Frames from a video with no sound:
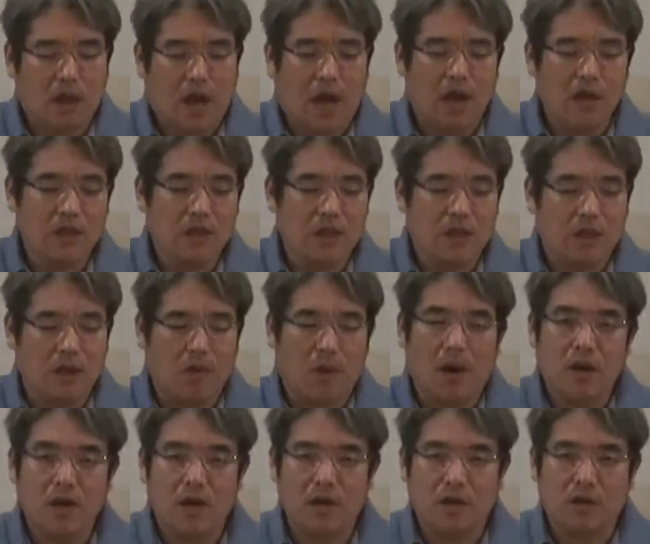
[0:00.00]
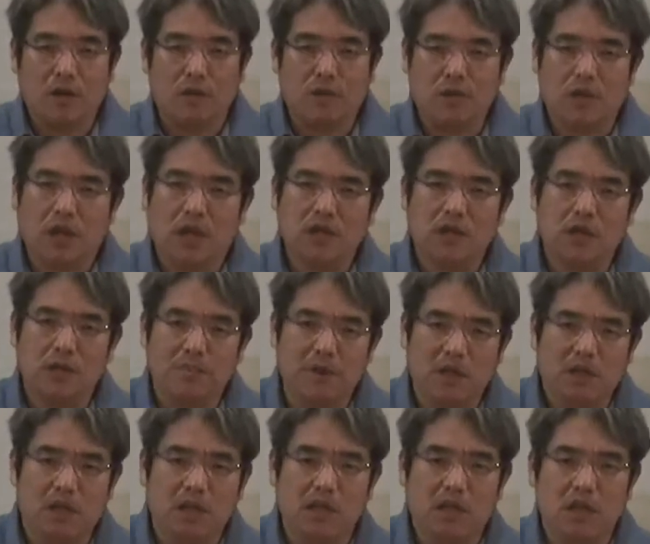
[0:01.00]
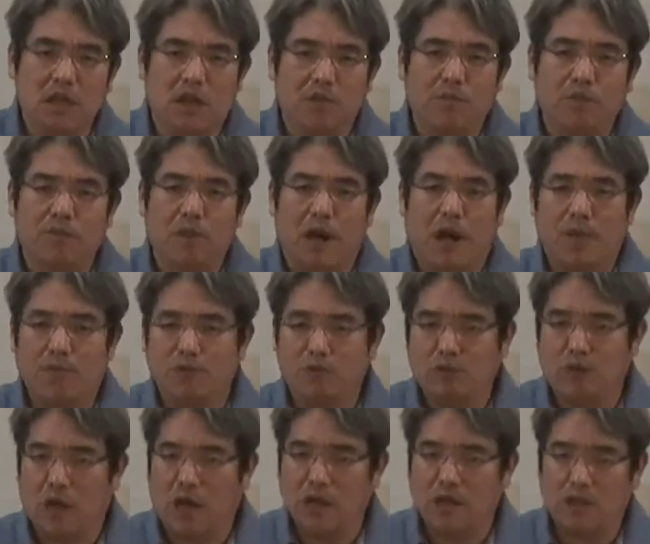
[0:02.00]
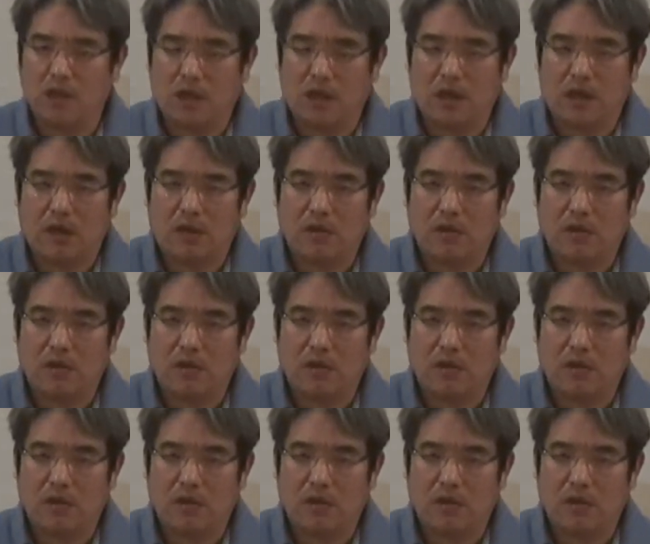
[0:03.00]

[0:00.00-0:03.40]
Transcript: 아이들에게 화를 낼 때도 사실 며칠 지나 보면 아무것도 아니잖아요.